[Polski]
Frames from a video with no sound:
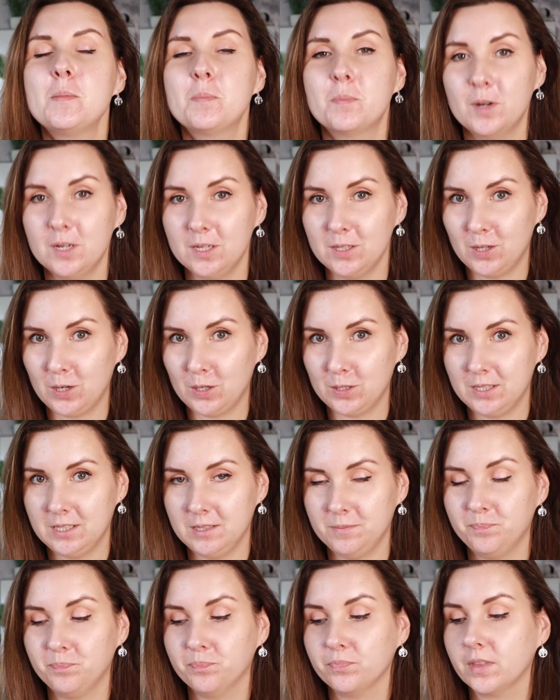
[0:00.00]
Moi drodzy,
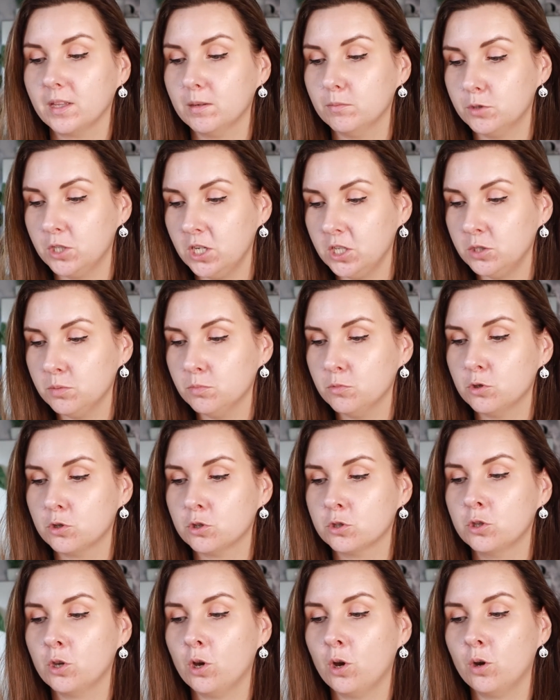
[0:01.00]
przejdźmy
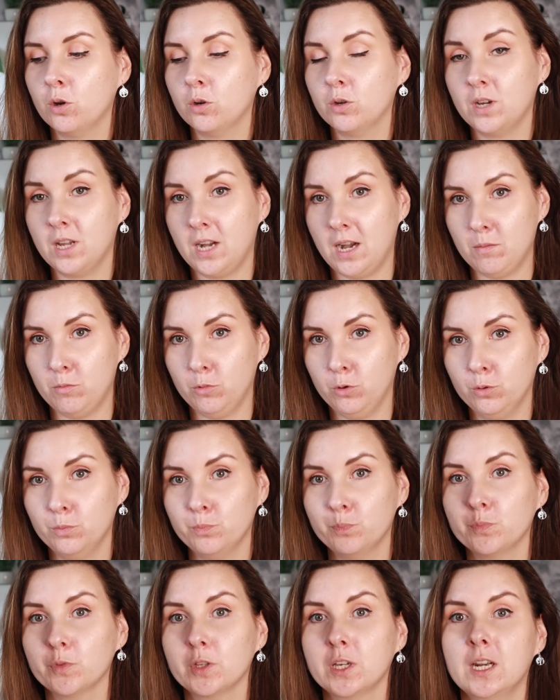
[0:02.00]
już do
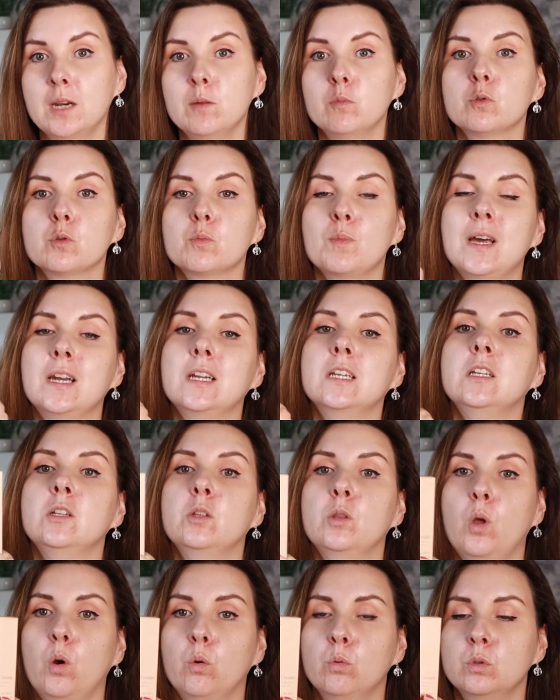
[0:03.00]
kremu, kremu marki
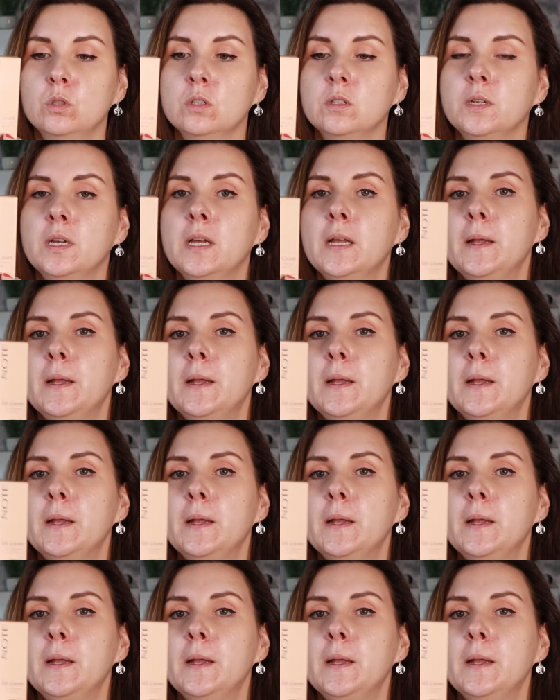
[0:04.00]
Note.